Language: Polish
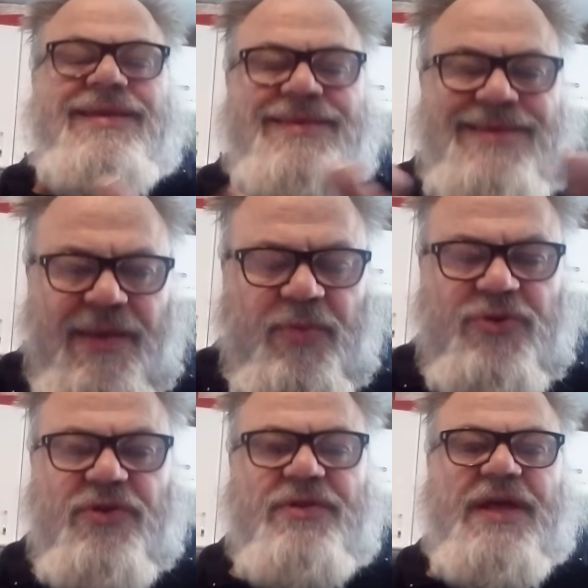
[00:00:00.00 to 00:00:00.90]

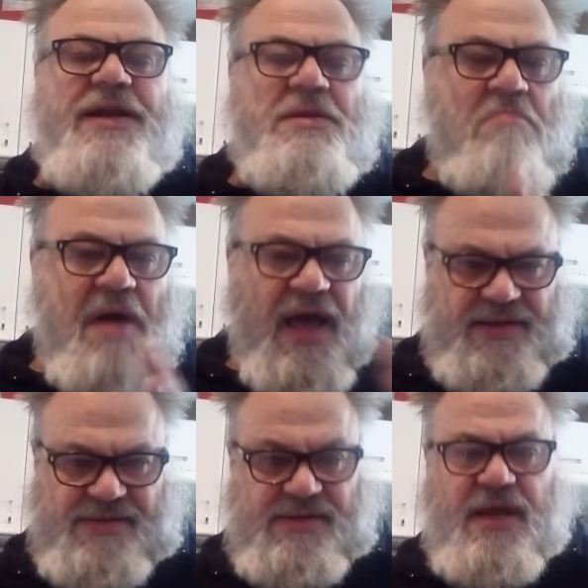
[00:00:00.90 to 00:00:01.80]
niepożądany
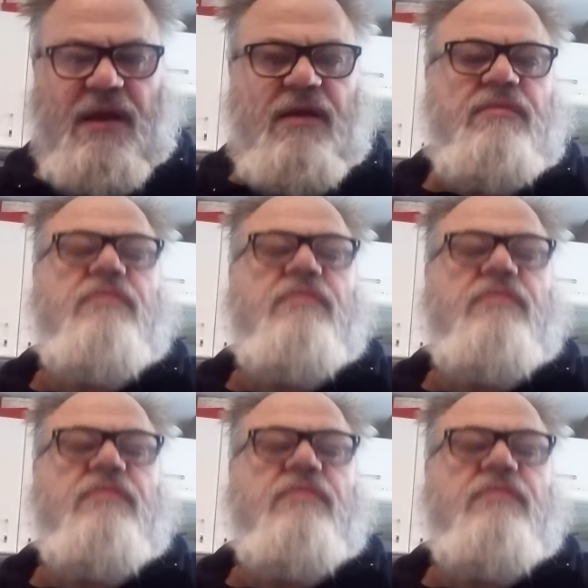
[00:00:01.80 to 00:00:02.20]
bajzel,